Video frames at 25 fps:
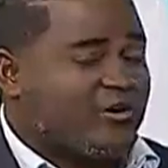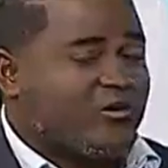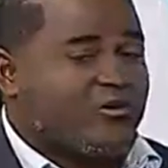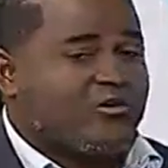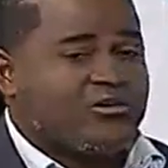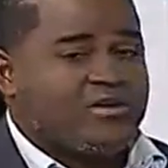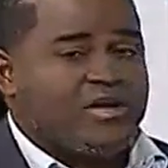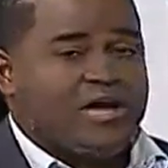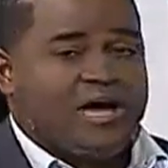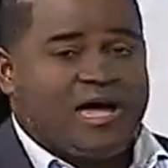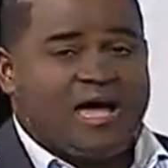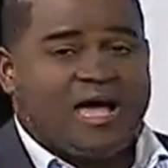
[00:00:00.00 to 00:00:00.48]

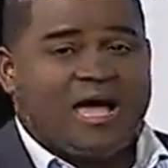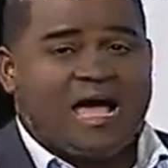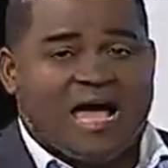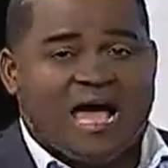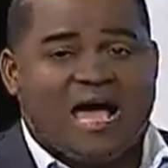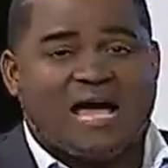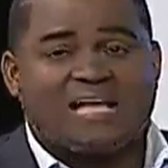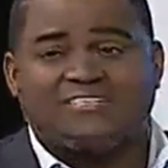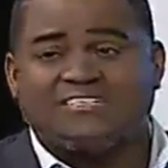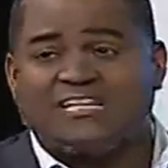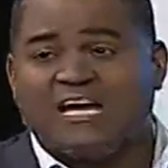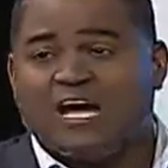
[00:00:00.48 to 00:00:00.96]
hoy
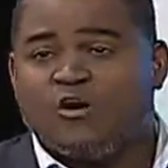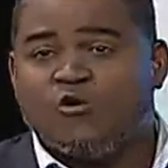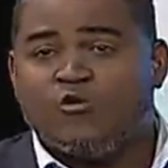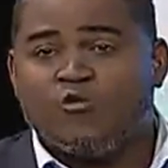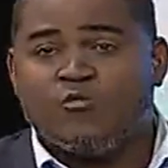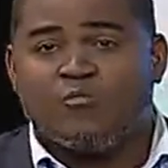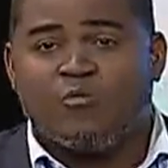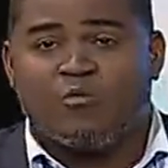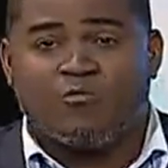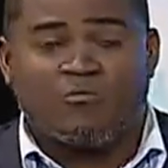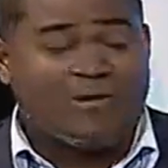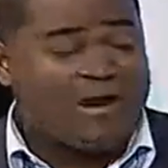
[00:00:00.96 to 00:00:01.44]
haya
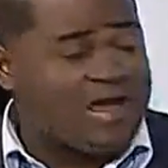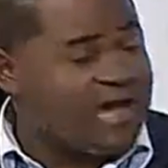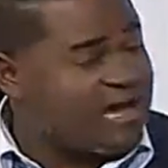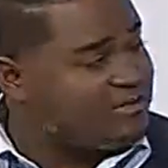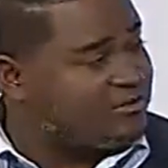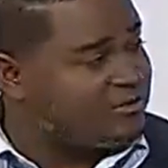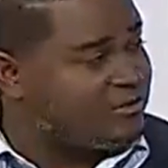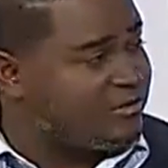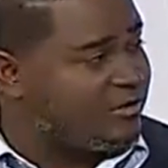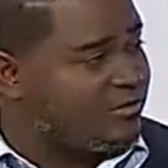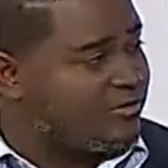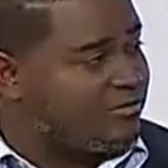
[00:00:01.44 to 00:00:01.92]
humo
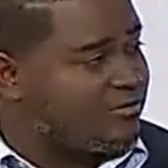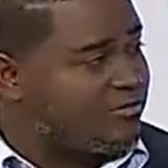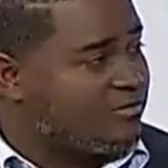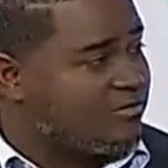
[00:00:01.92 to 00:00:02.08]
blanco,